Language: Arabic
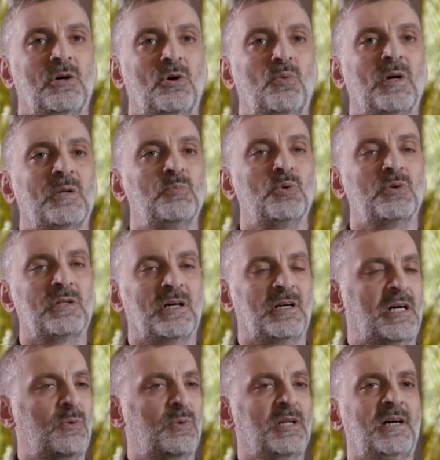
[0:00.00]
هو الموضه
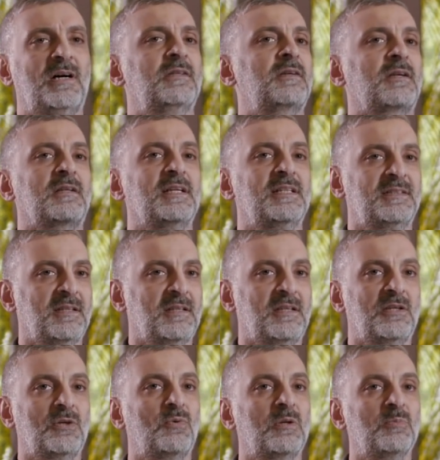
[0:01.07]
او الاخضر ده السنه
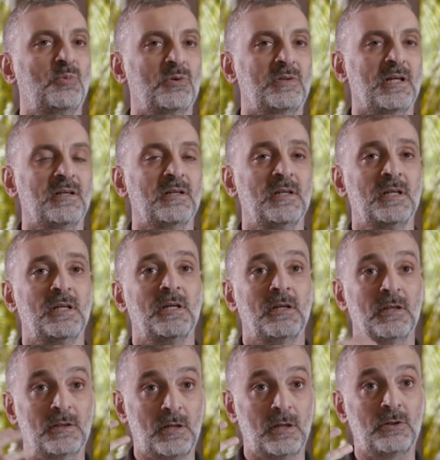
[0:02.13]
دي هو الموضه
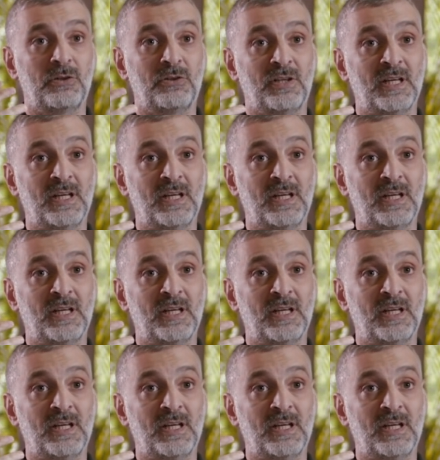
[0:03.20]
الكالر